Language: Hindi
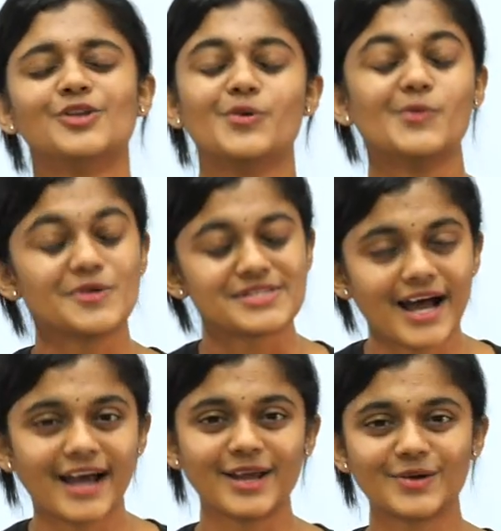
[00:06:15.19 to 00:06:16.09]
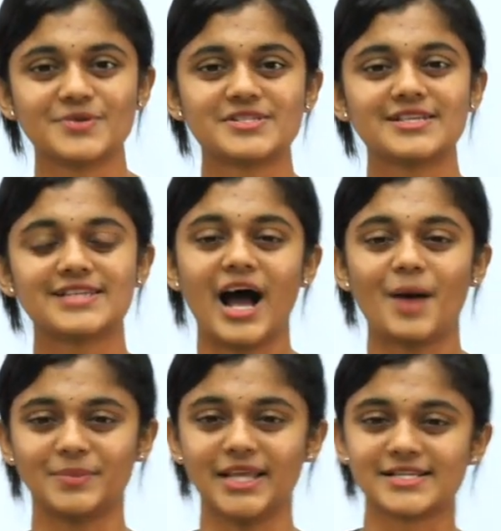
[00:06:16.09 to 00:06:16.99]
तो वो सारे कोर्सेज
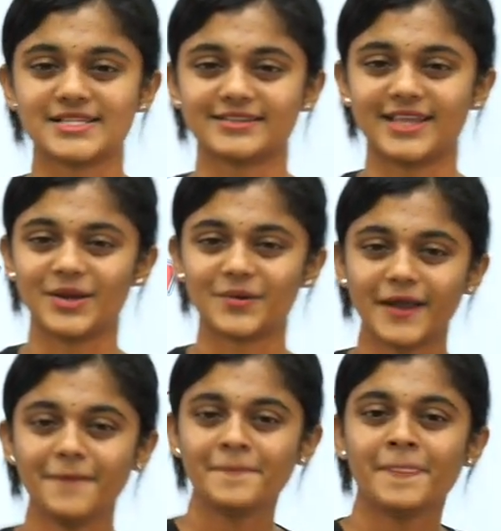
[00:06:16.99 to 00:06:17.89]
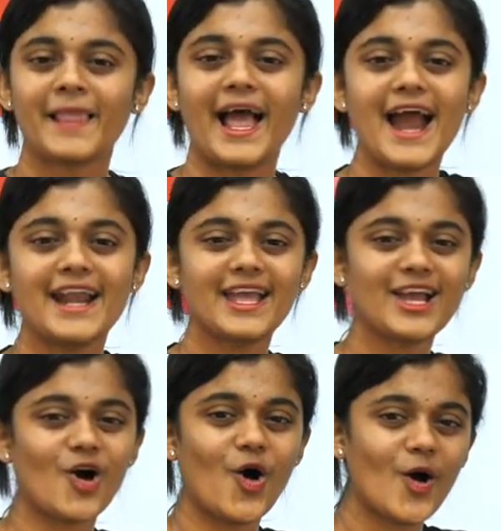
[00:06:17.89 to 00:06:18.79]
आप देख सकते हैं ओके एंड
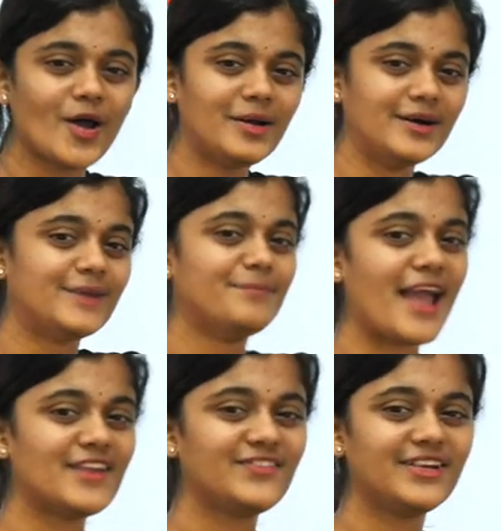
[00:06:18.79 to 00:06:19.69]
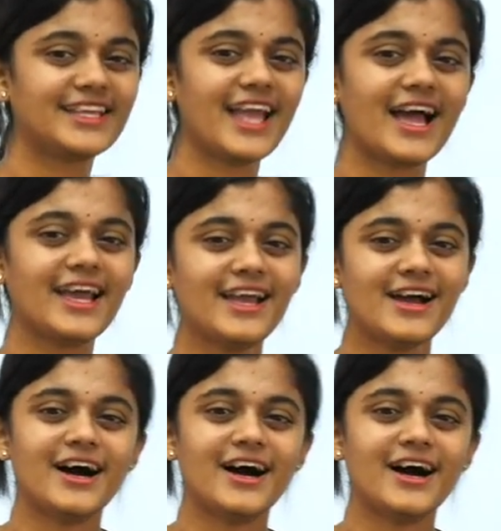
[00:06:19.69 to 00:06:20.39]
एक और बेनिफिट क्या है